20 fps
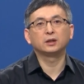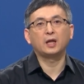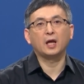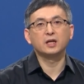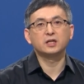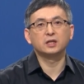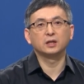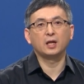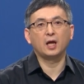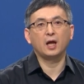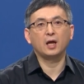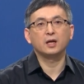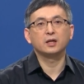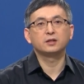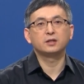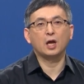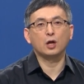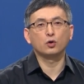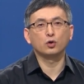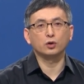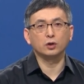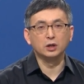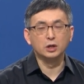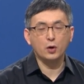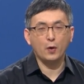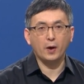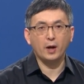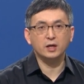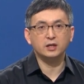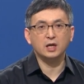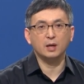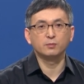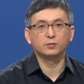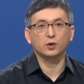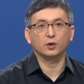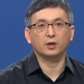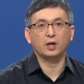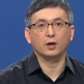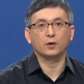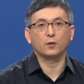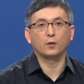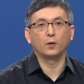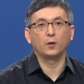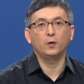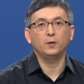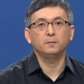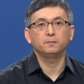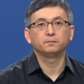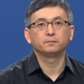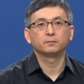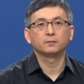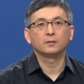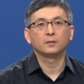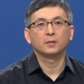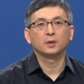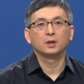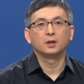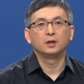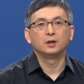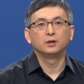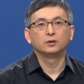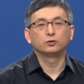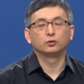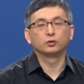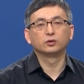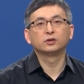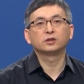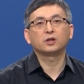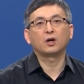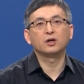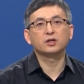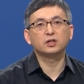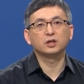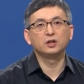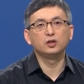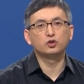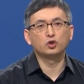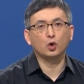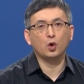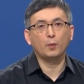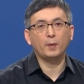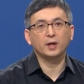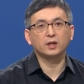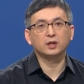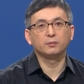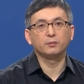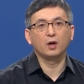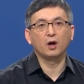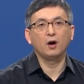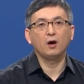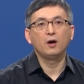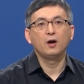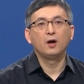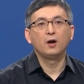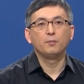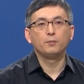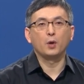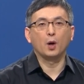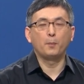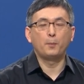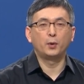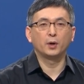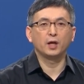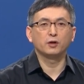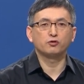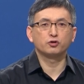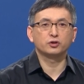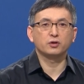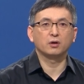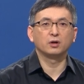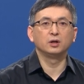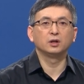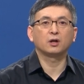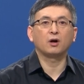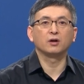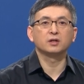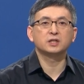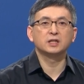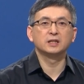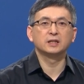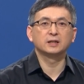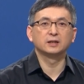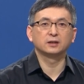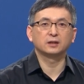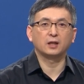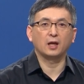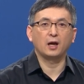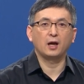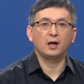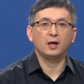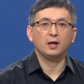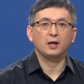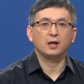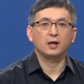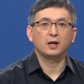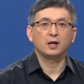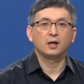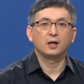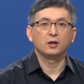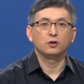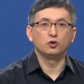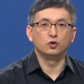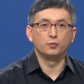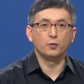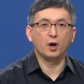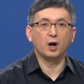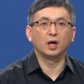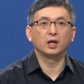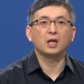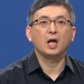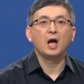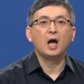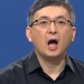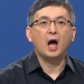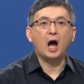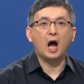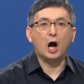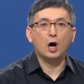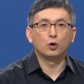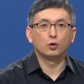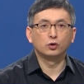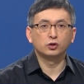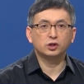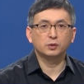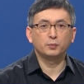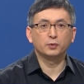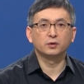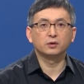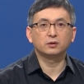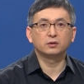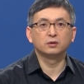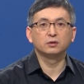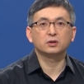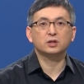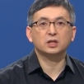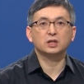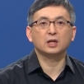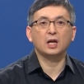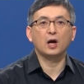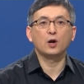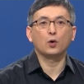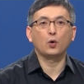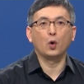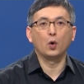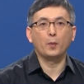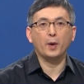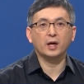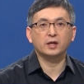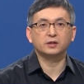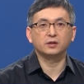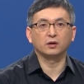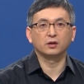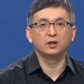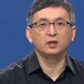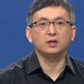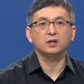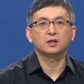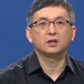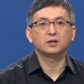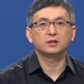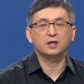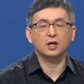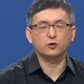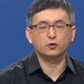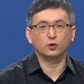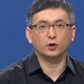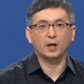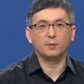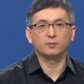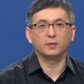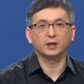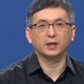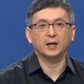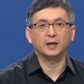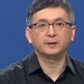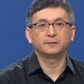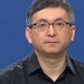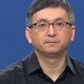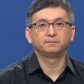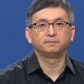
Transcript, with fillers: 대신해 제국 의회에 참석했고 둘은 서신을 주고받으며 몇 번의 수정을 거친 끝에 유명한 아우구스부르크 신앙 고백서를 제출합니다.